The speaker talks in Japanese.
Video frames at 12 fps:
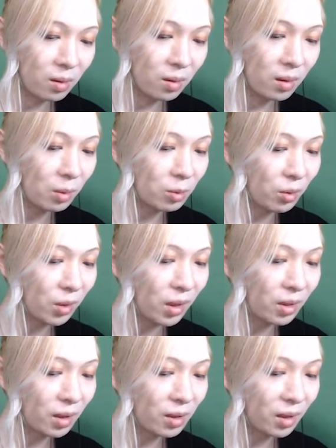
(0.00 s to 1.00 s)
でもそれ
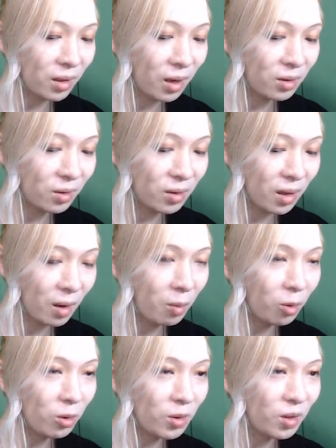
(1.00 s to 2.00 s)
だったらさ、単純にさ、
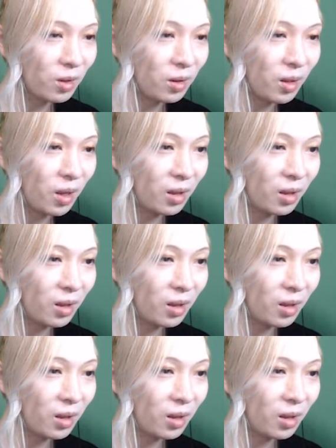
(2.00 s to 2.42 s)
もっと作ってっ